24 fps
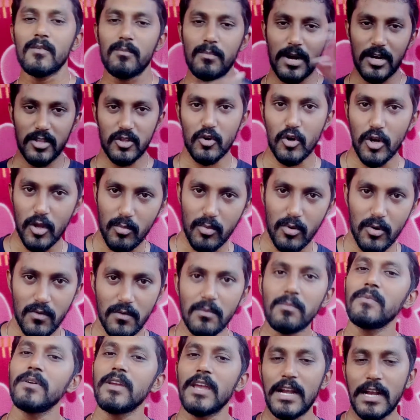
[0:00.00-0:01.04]
படத்துக்குள்ளே
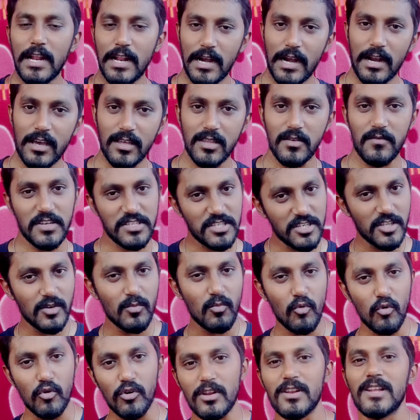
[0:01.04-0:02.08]
போவோம் என்ன நடக்குது ஃபஸ்ட்டு
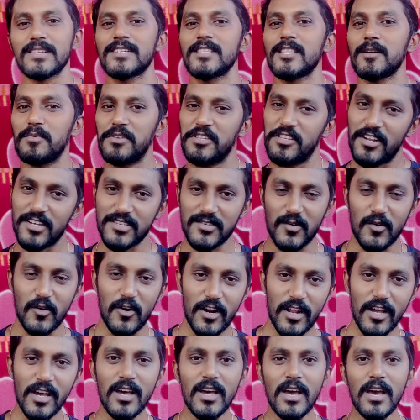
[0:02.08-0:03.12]
இந்த மூணு ரசத்தை பற்றி நான்
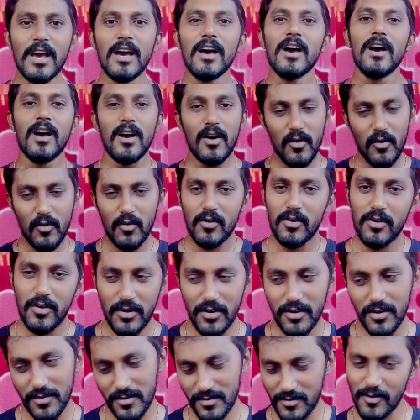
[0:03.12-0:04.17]
சொல்கிறேன்
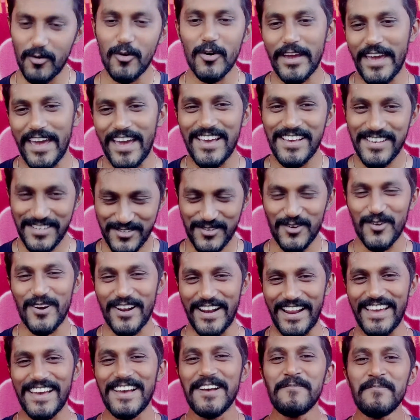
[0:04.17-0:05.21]
ஓகே
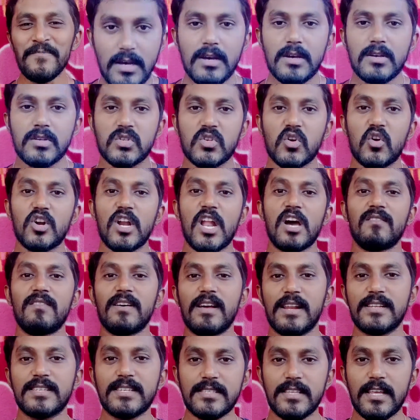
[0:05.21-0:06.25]
சொல்கிறேன் ஸோ
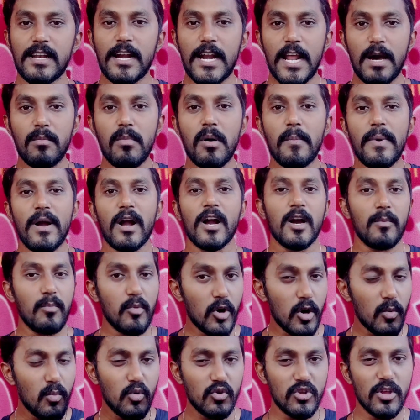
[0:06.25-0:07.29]
நவரசத்தில் நம்ம பார்க்க
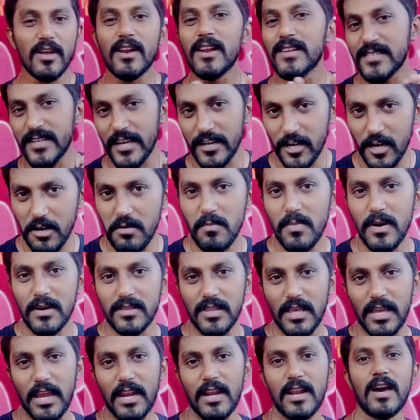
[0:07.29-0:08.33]
போகிற முதல் ரசம் என்னன்னு
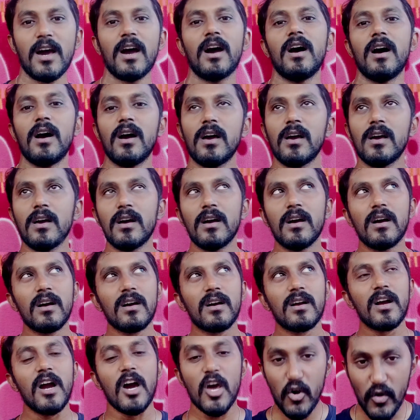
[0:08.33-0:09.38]
பார்த்தீங்கன்னா
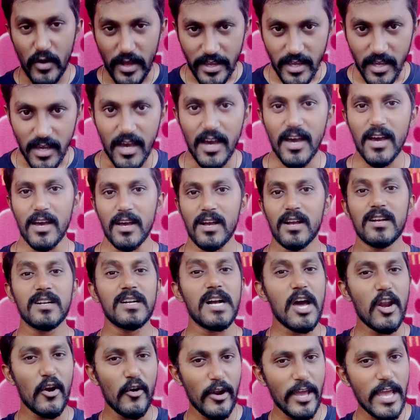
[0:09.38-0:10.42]
கருணை
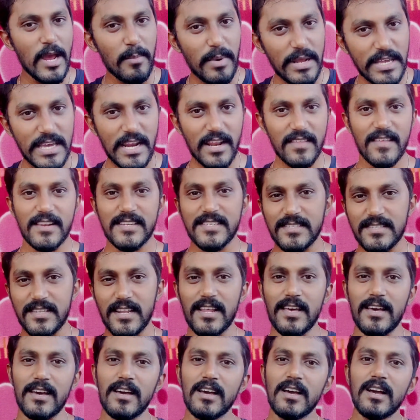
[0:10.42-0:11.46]
கருணை அப்படிங்கிற அந்த ரசத்தில்